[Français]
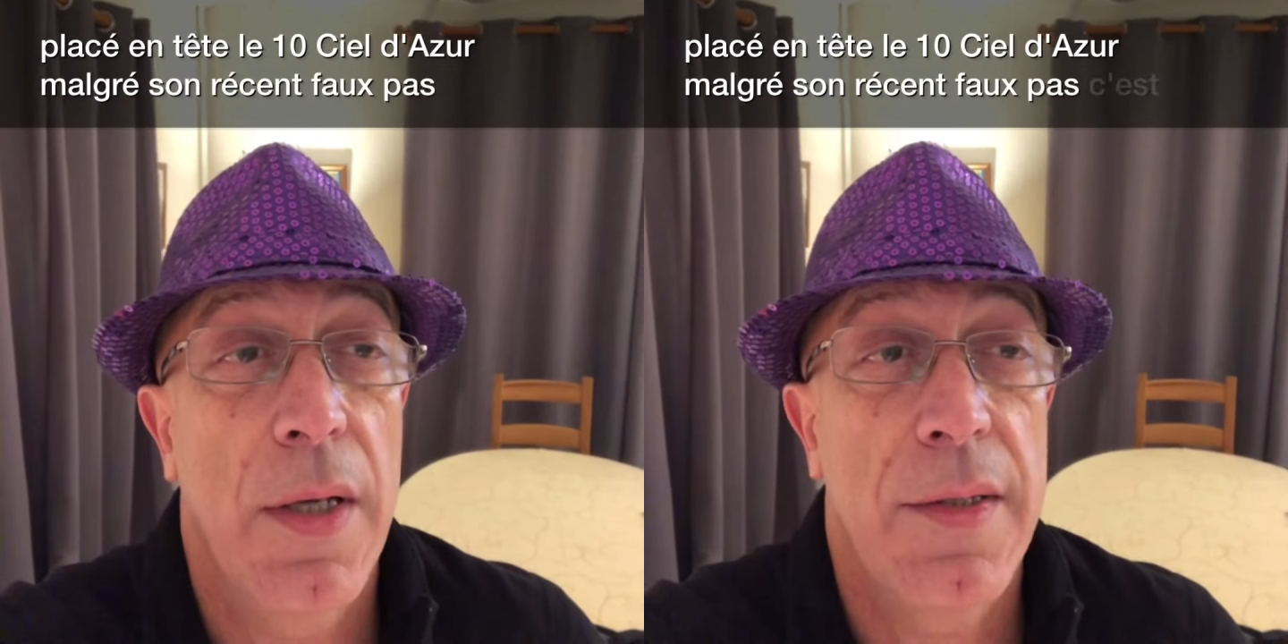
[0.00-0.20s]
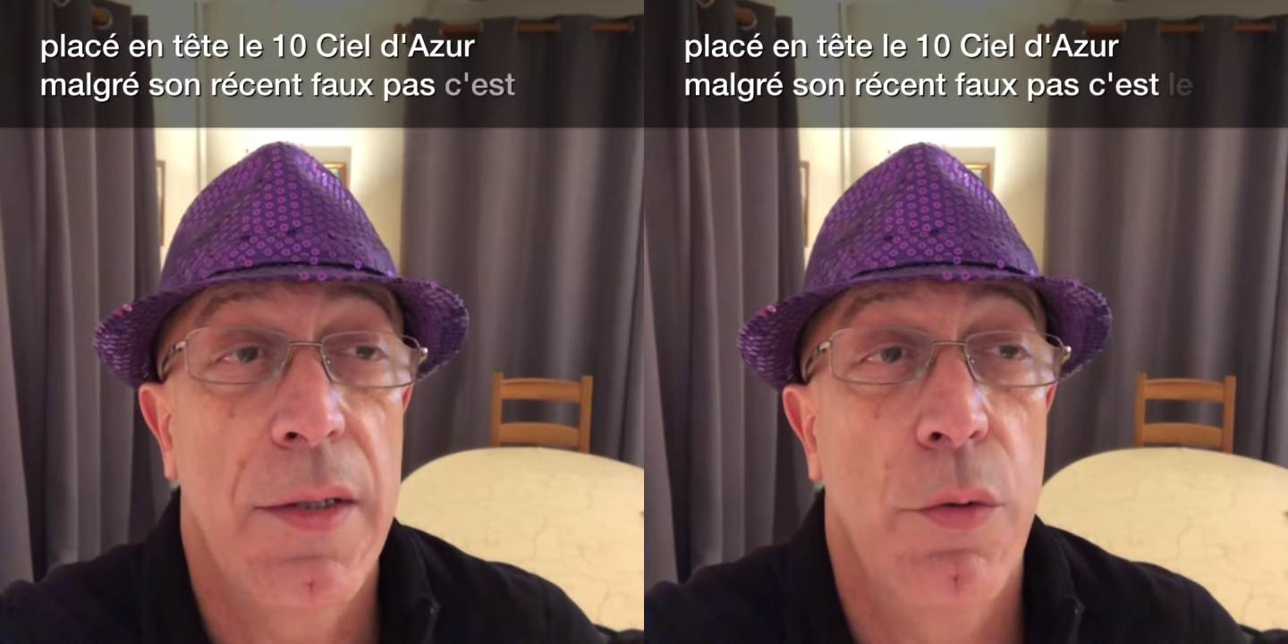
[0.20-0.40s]

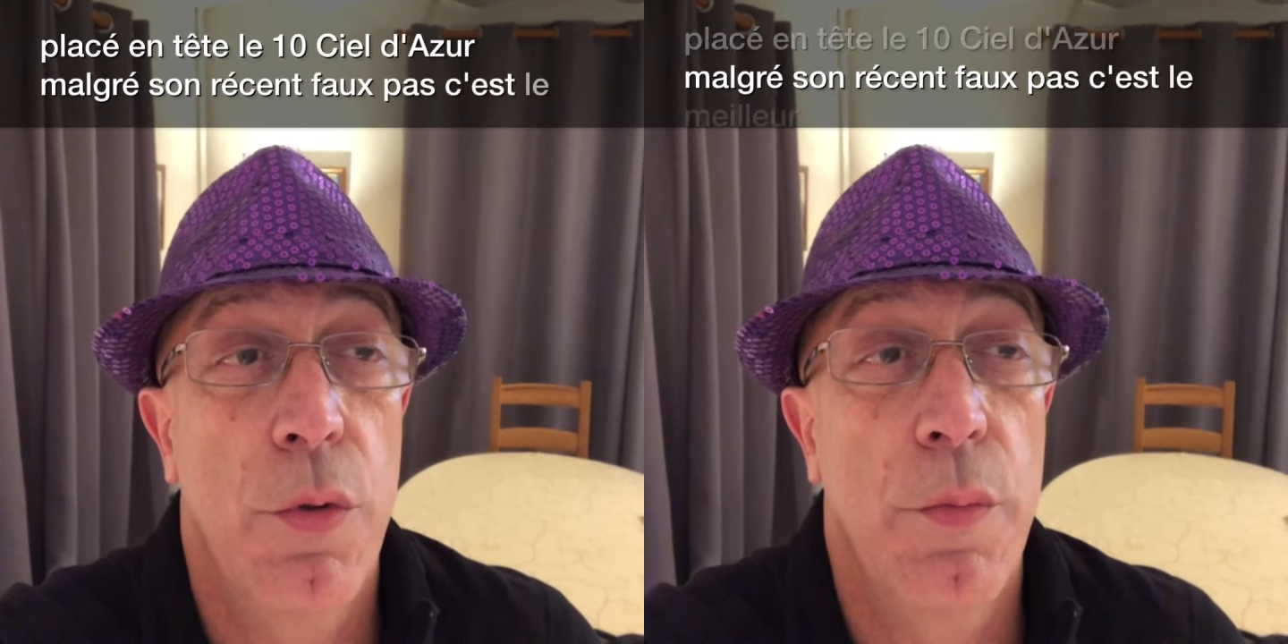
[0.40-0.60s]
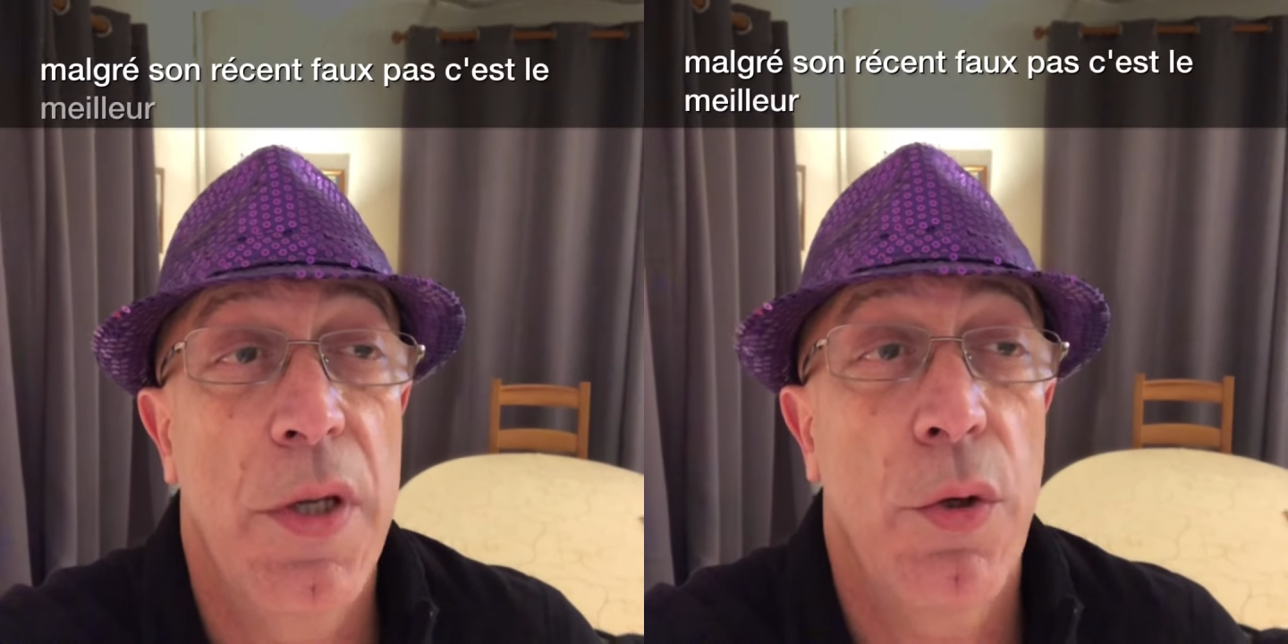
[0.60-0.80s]
c'est le
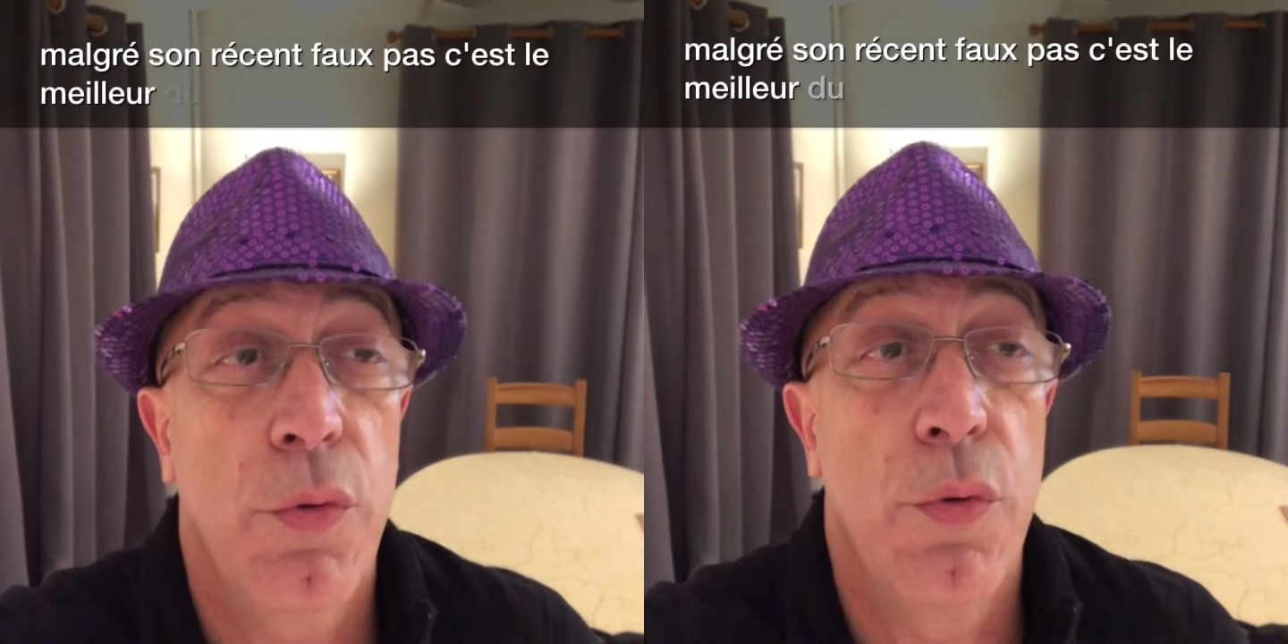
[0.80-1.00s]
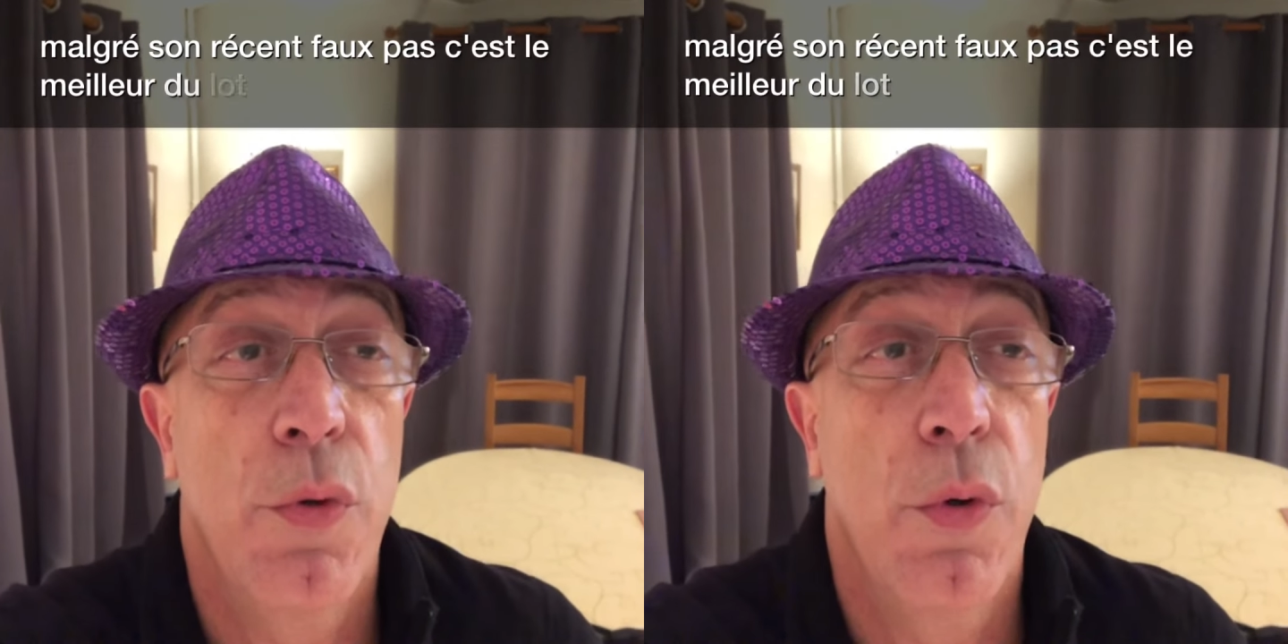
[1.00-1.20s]
meilleur
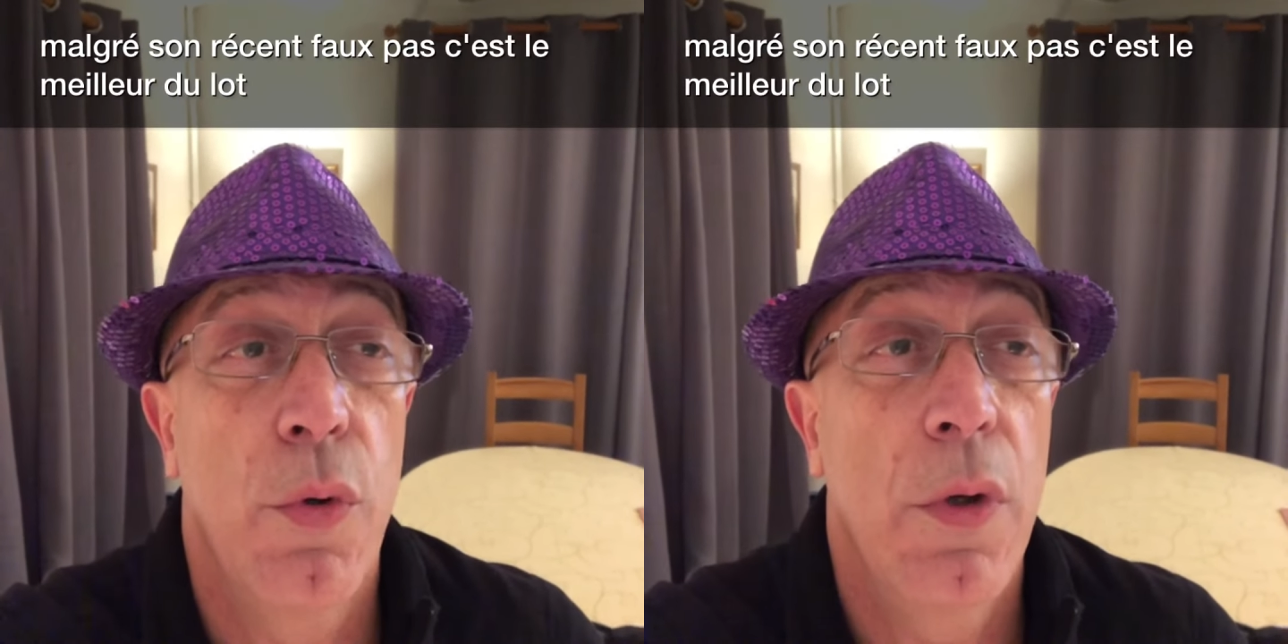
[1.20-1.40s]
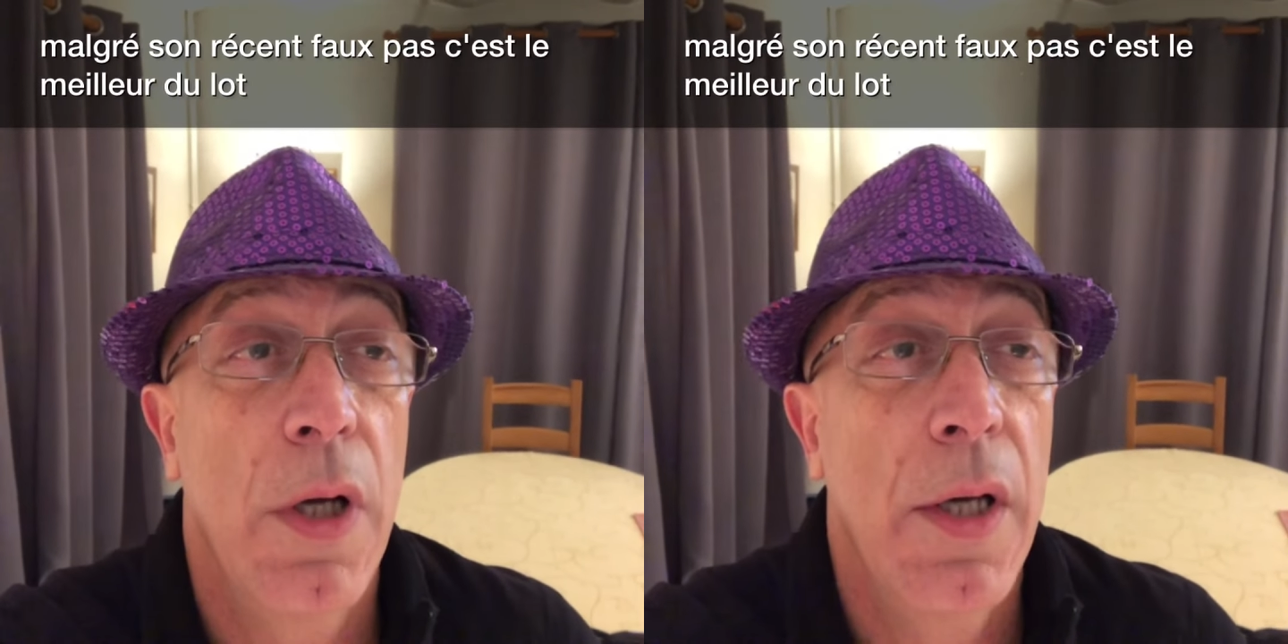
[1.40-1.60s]
du lot